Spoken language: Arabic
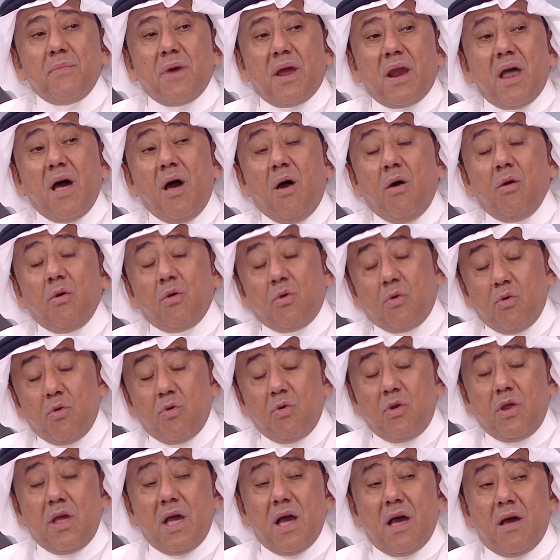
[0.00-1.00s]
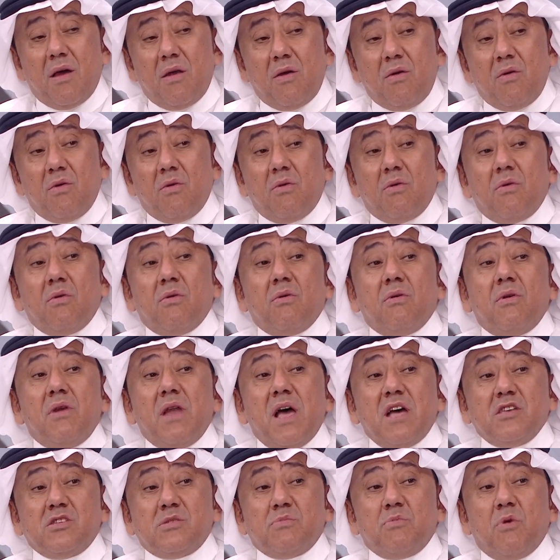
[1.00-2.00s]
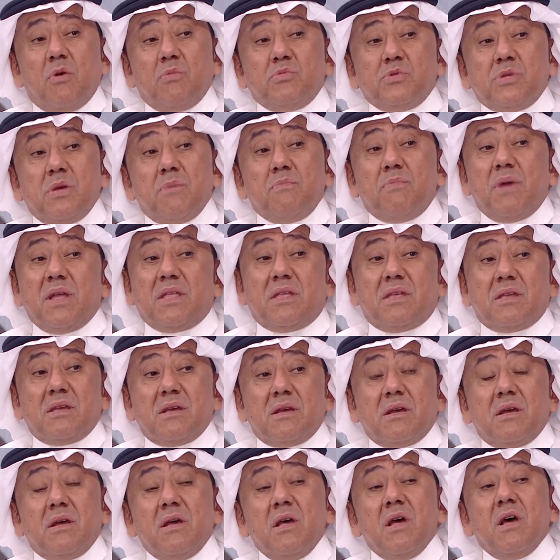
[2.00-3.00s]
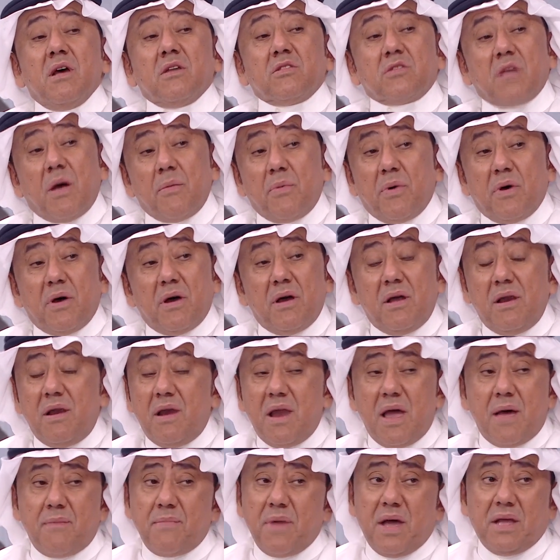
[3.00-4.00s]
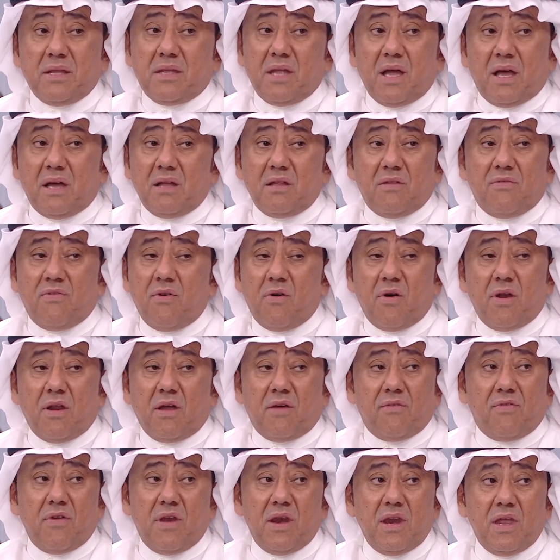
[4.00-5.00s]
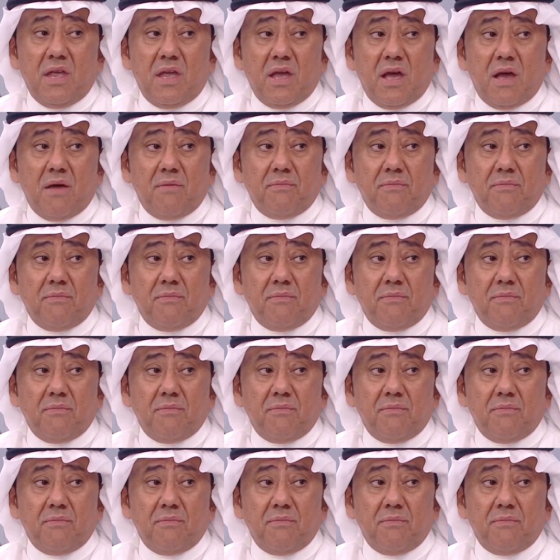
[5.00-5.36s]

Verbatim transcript: راحوا الكوريا انه انهزموا بسبه طبخه لا ما اعتقد فوارق فنيه عم